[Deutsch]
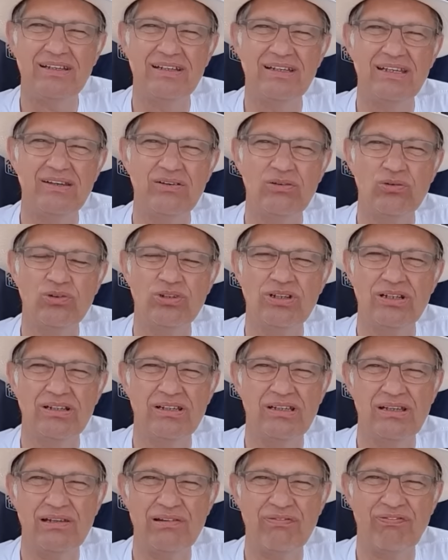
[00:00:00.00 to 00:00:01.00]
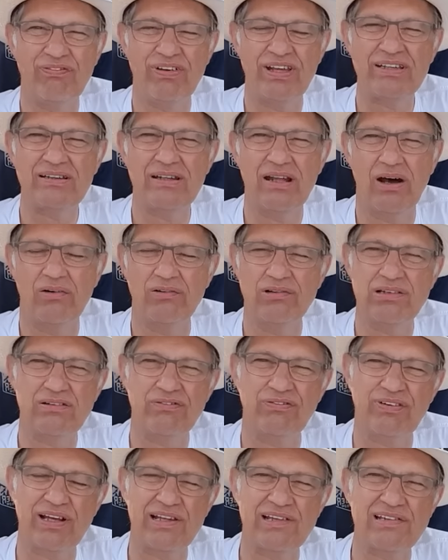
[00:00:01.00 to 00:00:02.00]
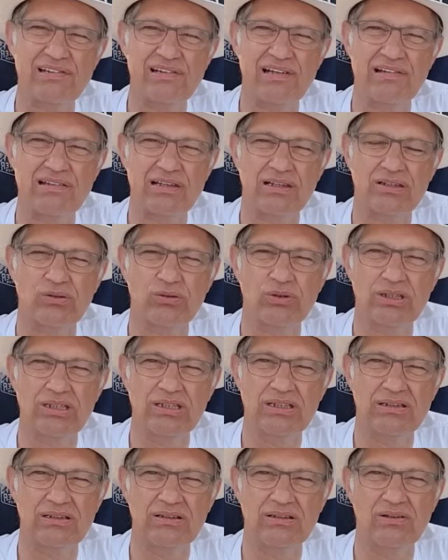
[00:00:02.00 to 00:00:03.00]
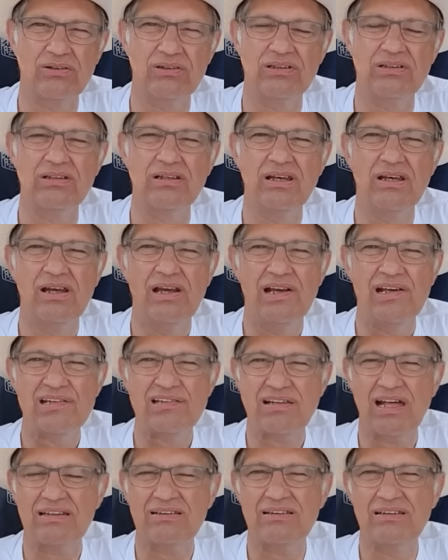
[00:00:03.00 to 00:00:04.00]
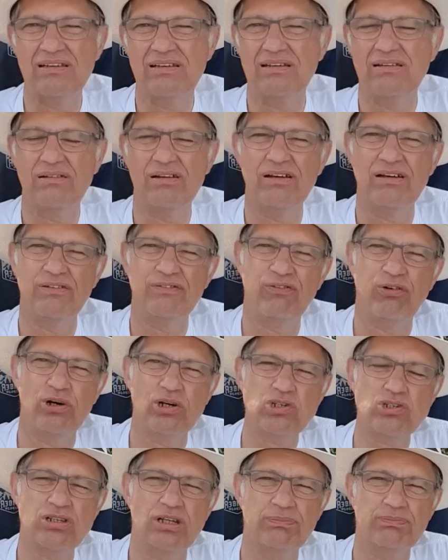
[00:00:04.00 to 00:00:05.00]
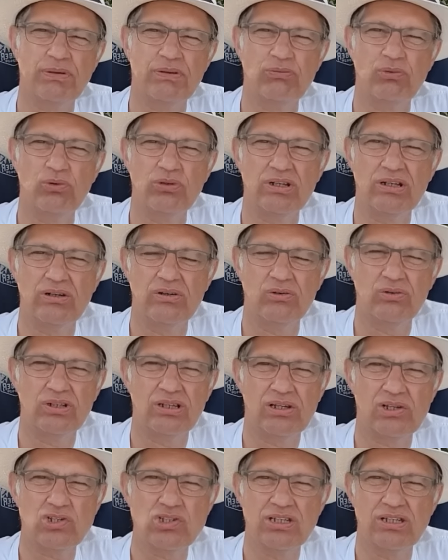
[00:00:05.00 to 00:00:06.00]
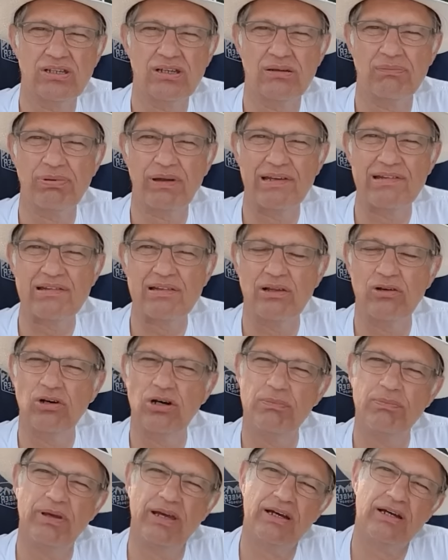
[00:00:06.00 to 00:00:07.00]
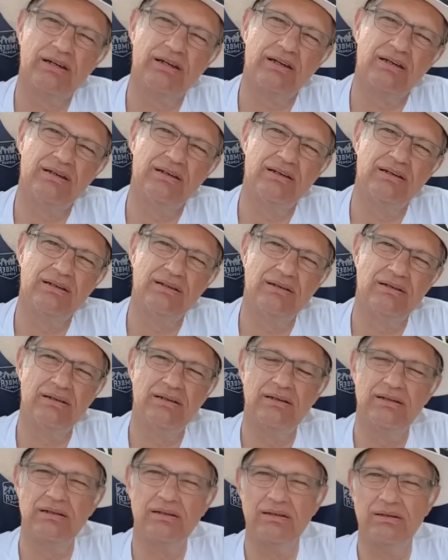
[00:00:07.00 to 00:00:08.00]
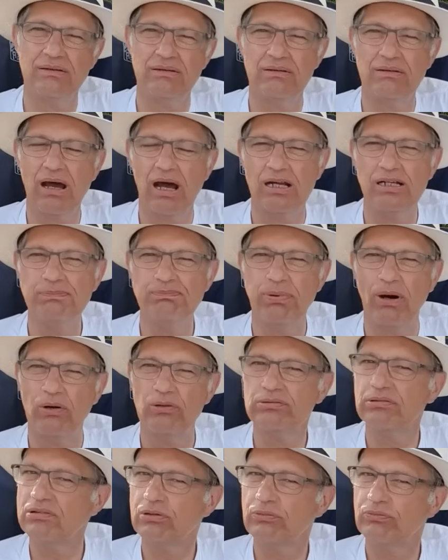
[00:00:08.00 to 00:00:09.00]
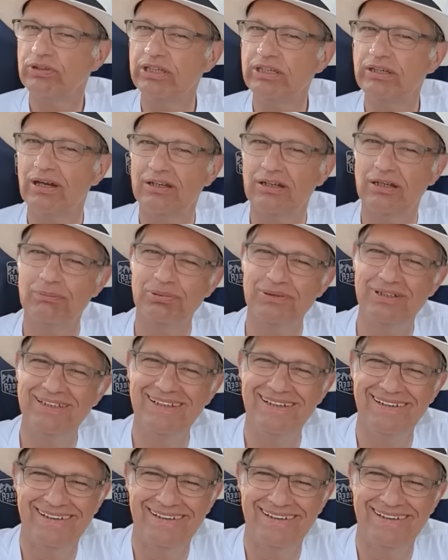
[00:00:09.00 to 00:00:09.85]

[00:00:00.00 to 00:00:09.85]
denn die Grünen? Die fetten, ausgefressenen, saturierten und satten äh, Vorstadtbewohner oder schicken Prenzlauer Berg äh, äh, Altbauten, so wie ich einer bin.